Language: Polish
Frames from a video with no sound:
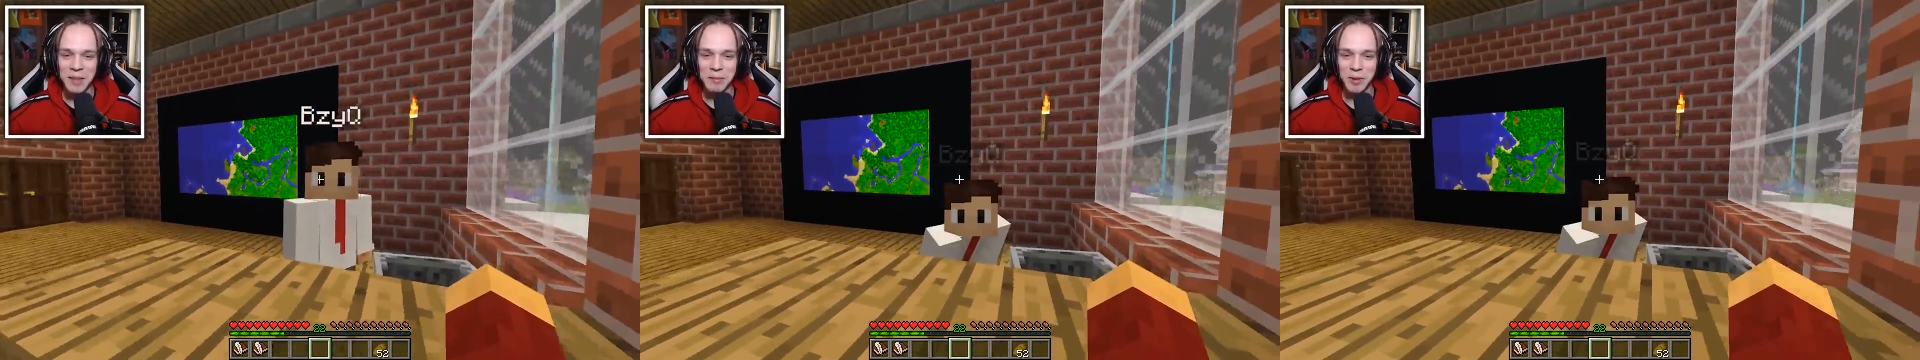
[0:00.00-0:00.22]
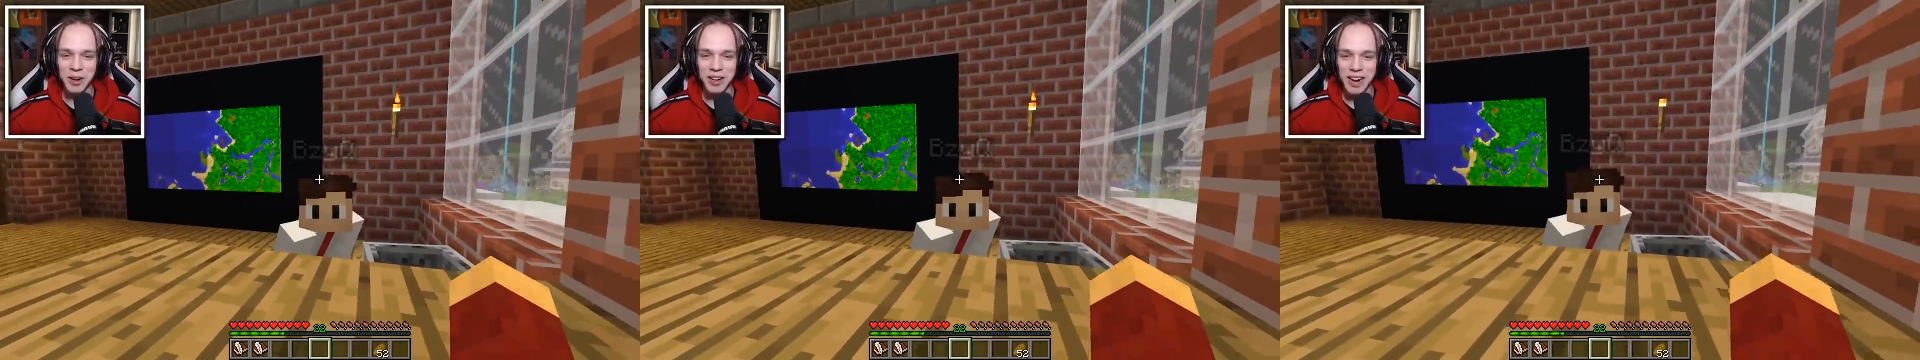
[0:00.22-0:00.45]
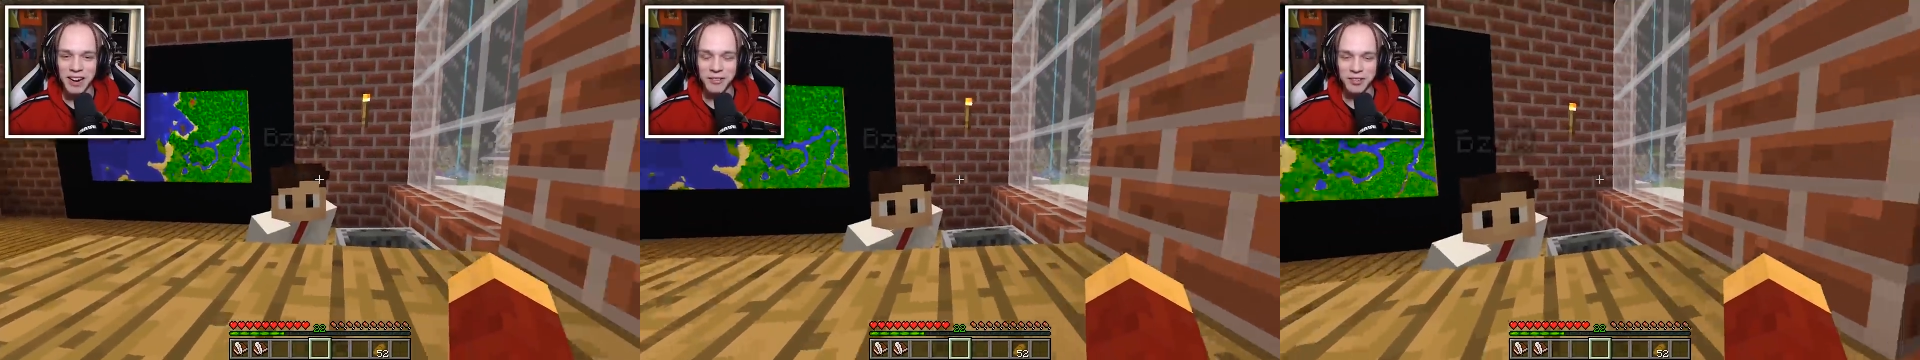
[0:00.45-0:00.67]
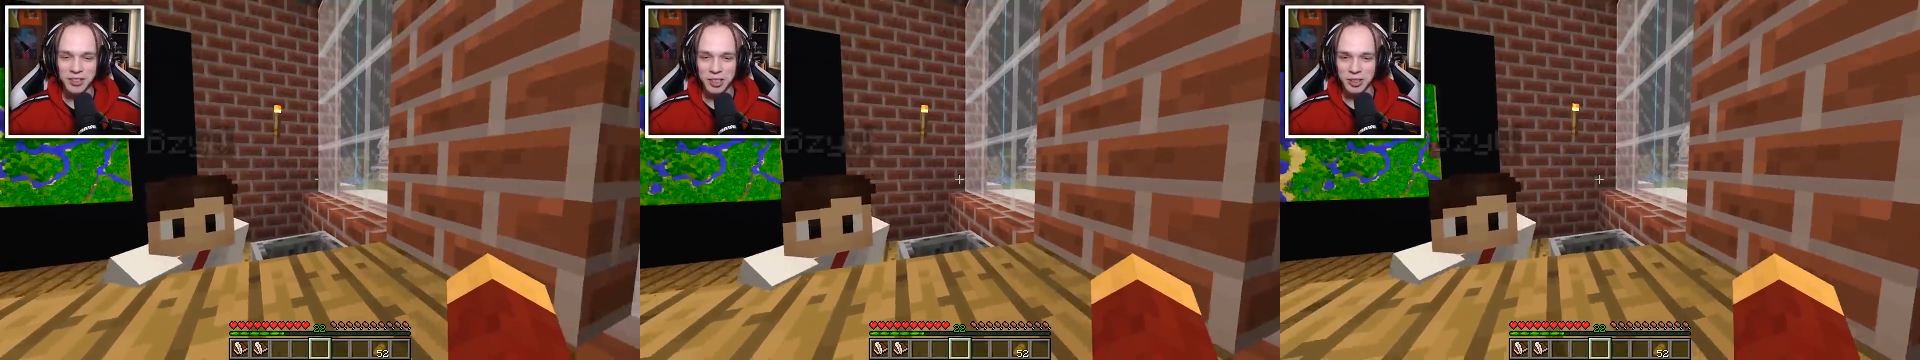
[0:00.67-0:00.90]
bo,
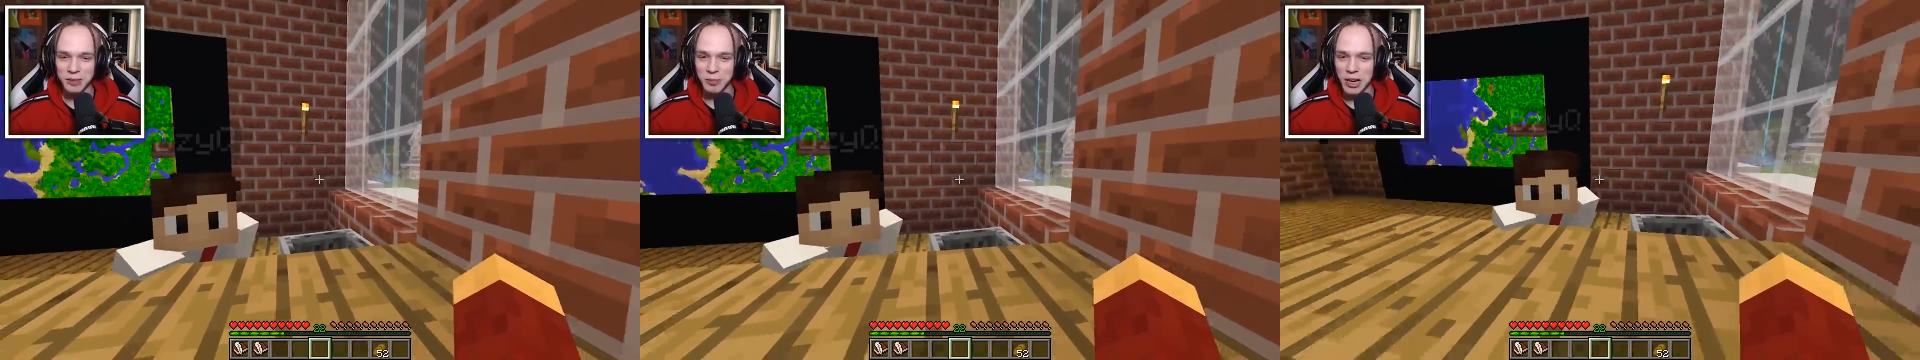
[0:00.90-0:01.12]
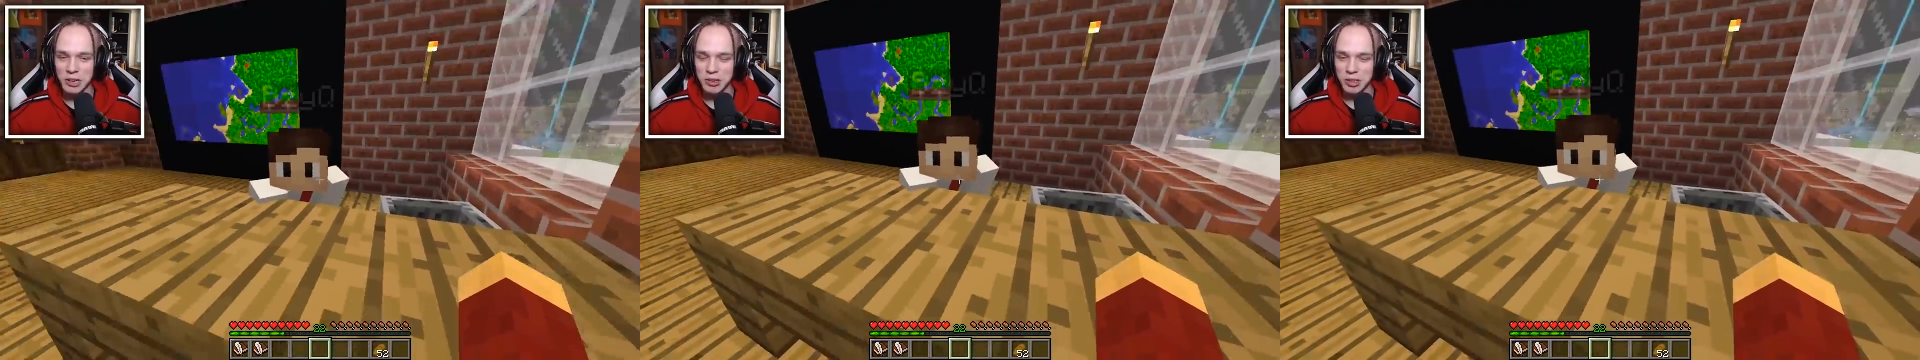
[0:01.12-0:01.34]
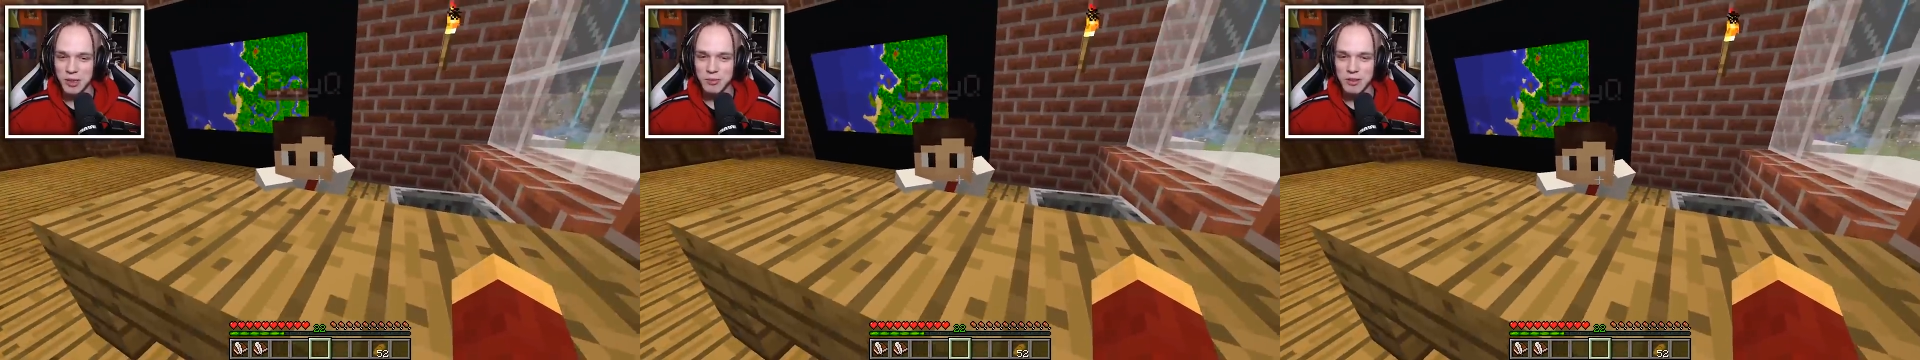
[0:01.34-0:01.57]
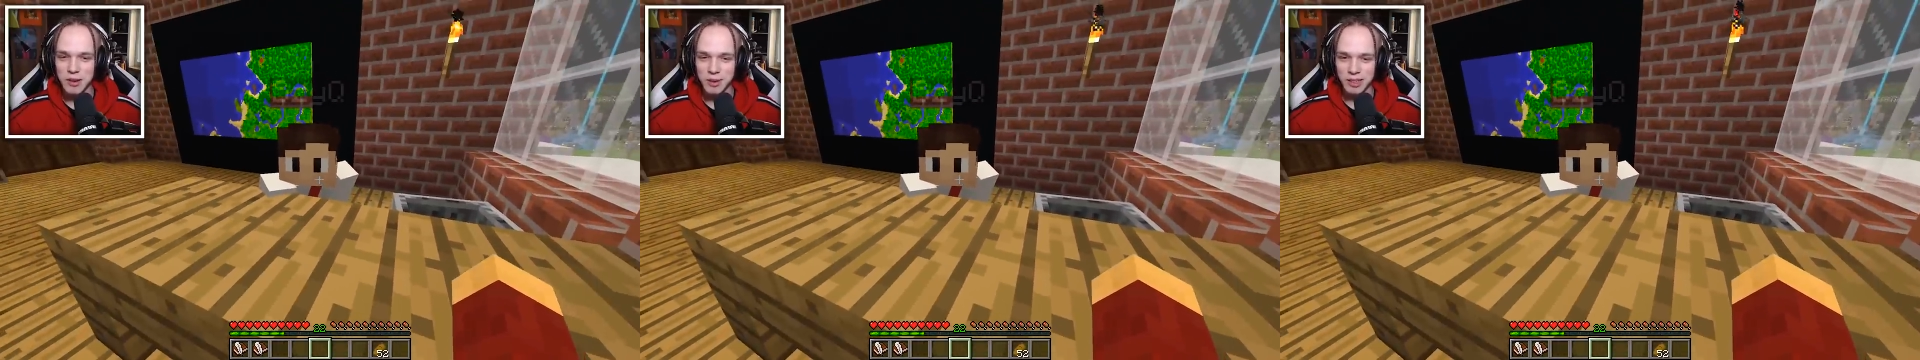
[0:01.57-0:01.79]
Aha, ja się, bo ja się
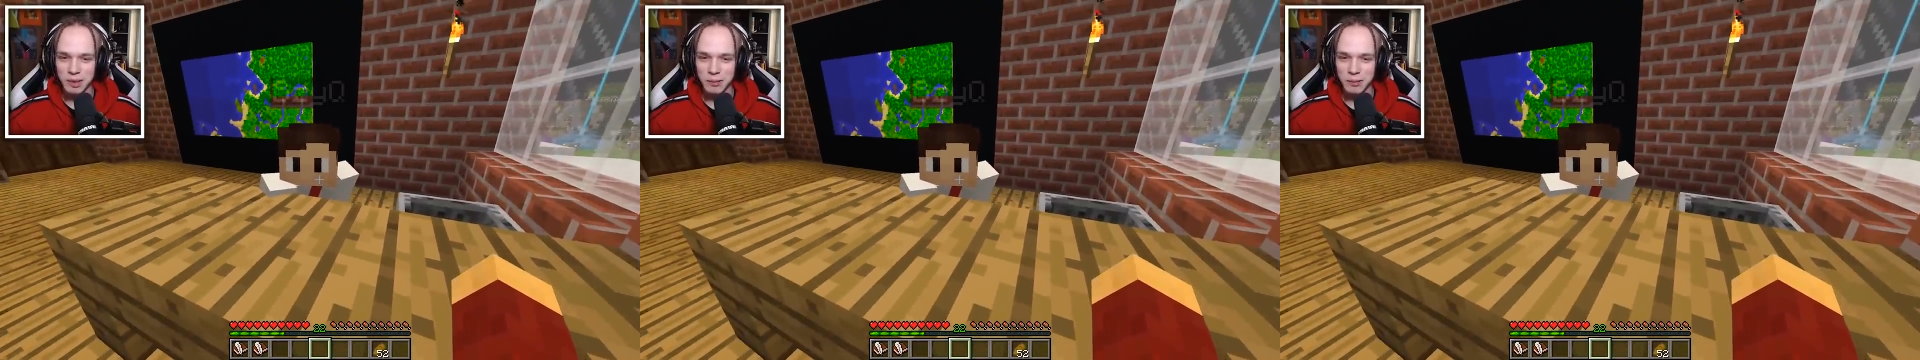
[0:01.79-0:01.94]
rozbiłem na